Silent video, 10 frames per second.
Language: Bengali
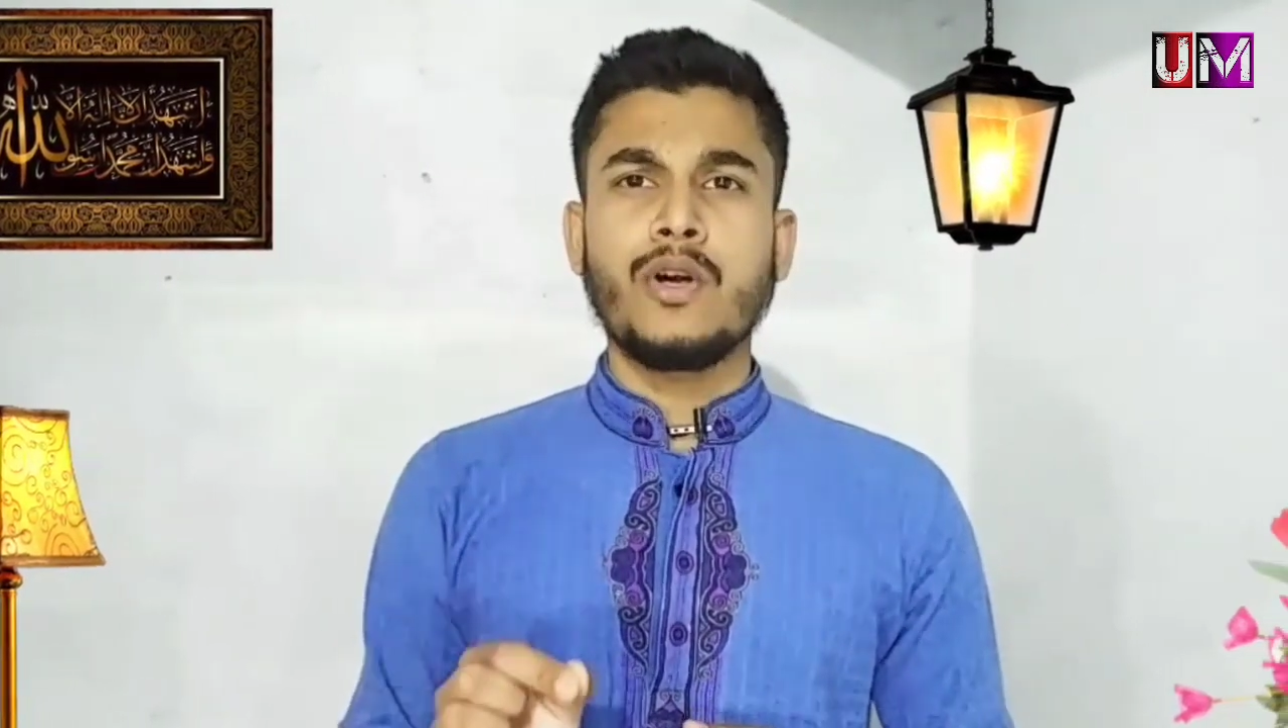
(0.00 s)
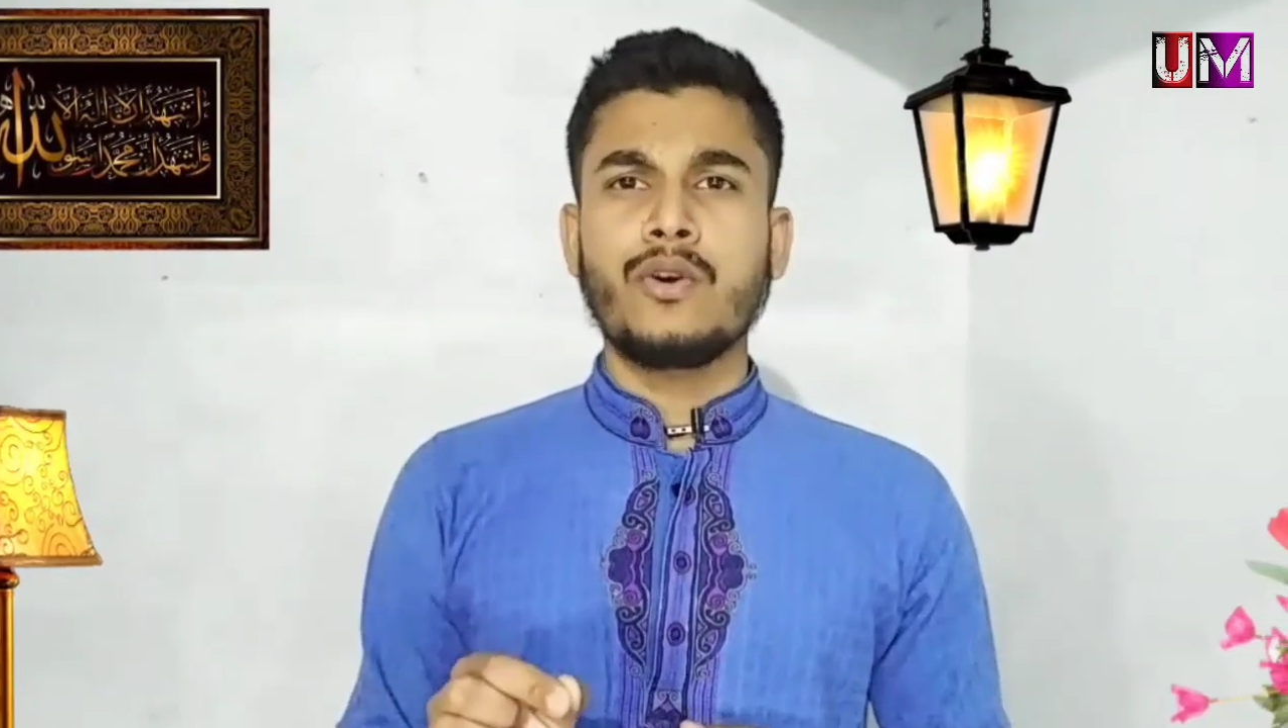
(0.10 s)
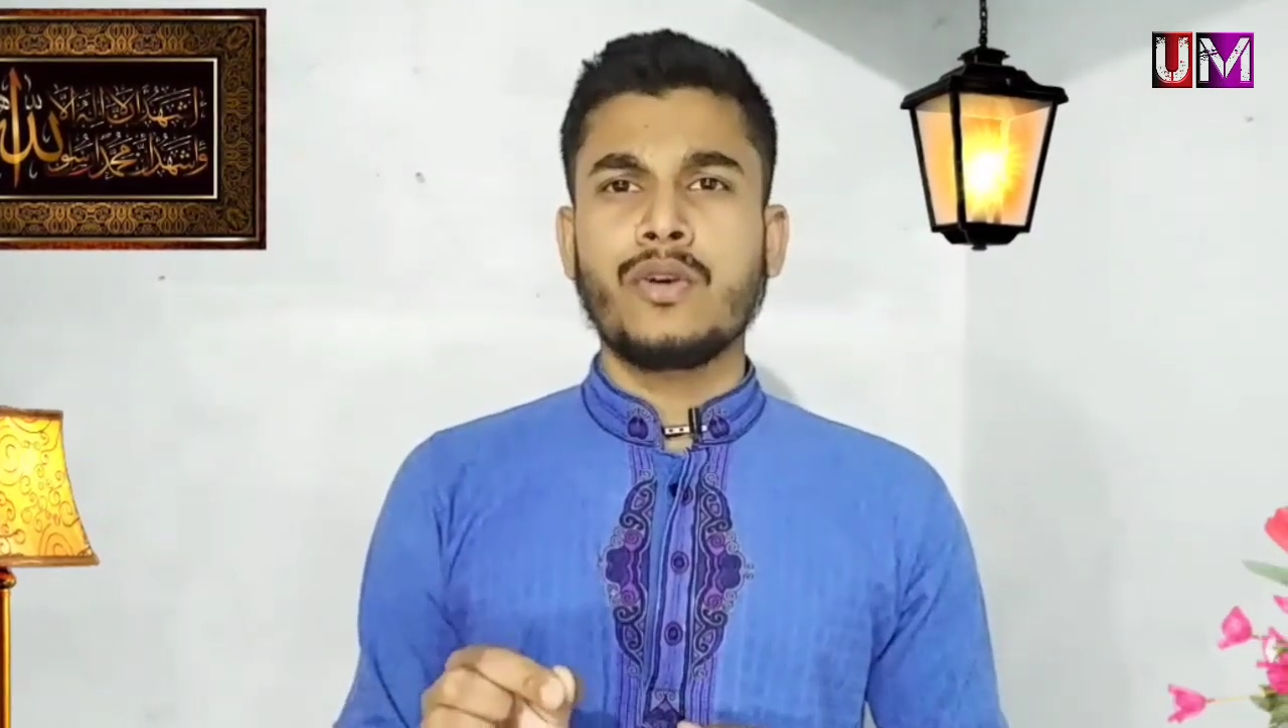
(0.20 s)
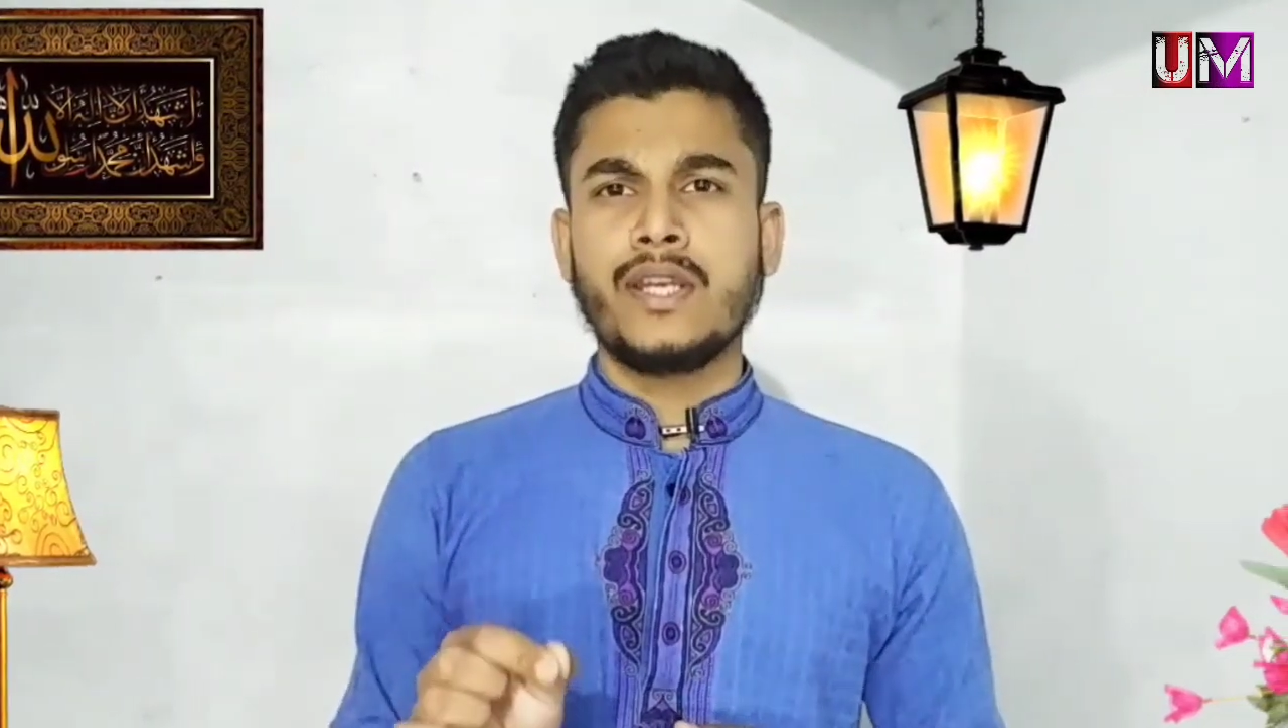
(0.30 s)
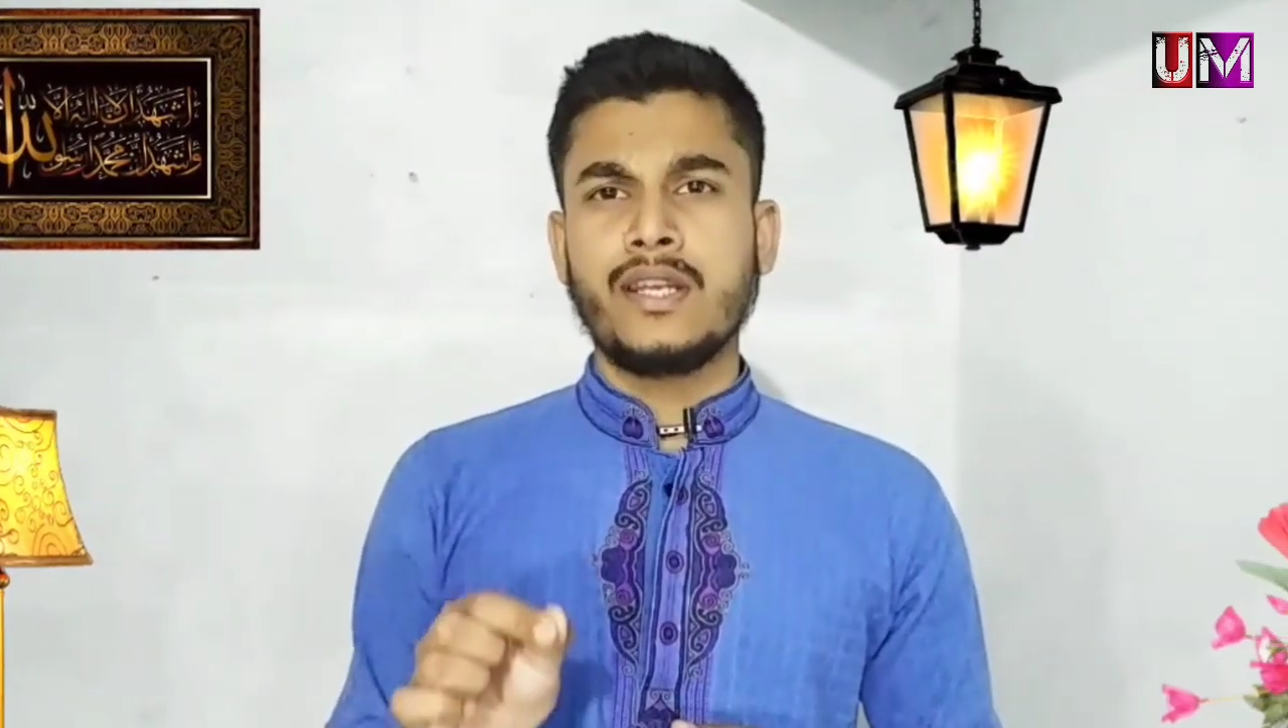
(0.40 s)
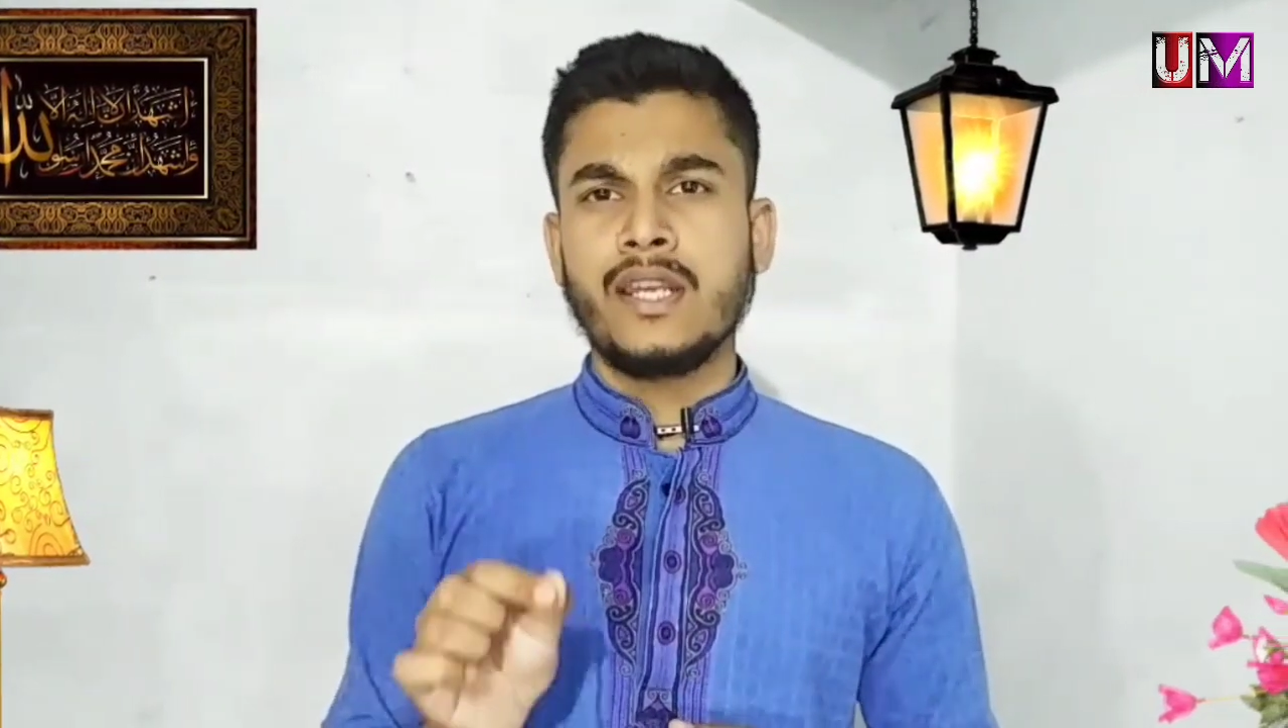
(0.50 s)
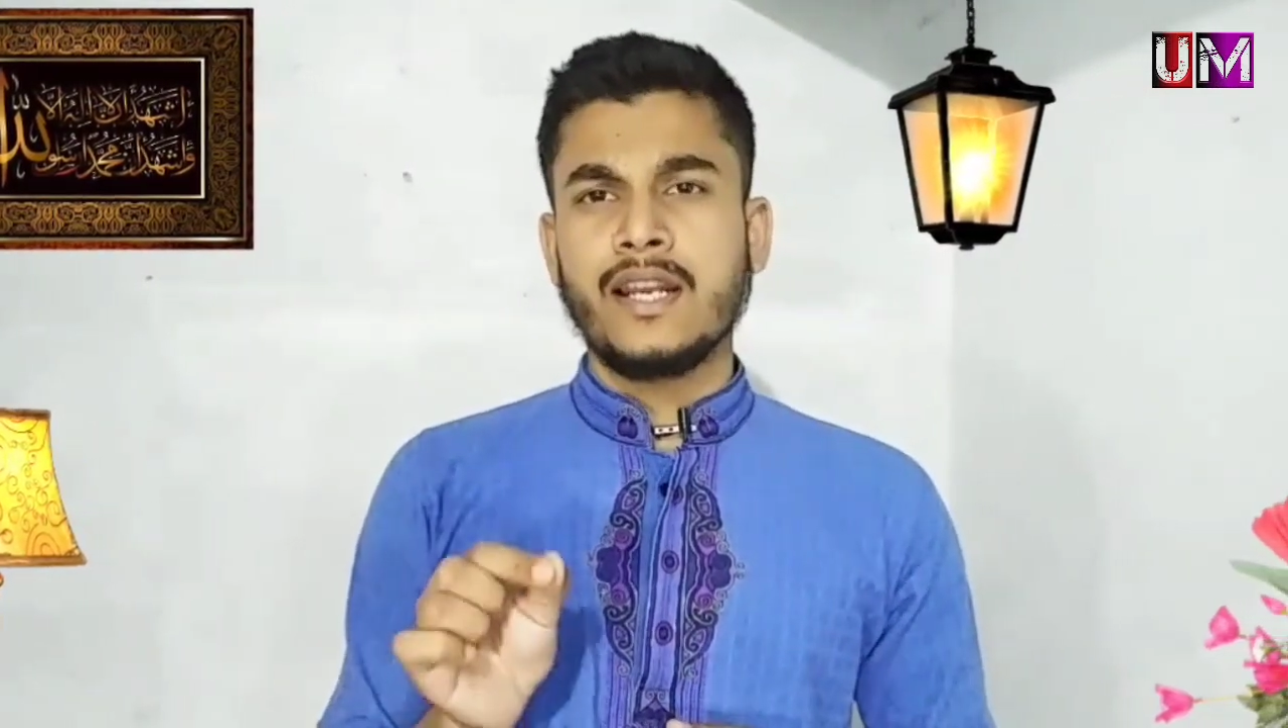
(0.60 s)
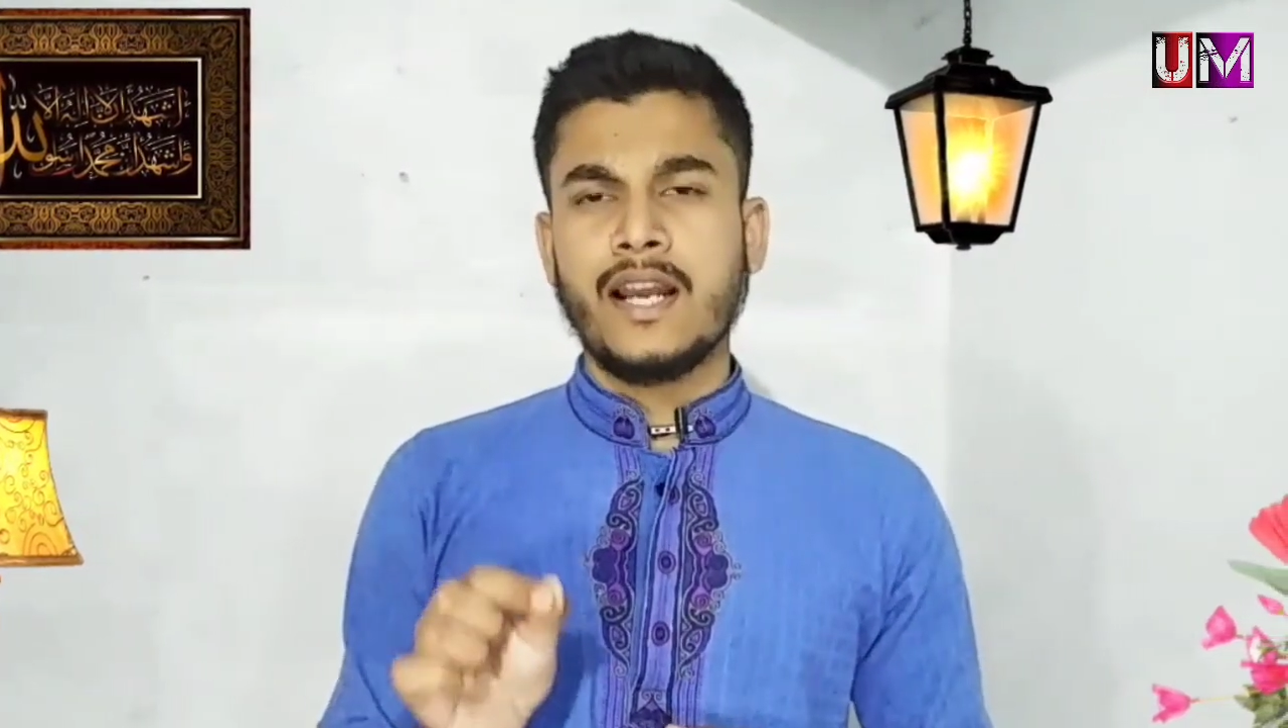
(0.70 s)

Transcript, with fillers: ধরনের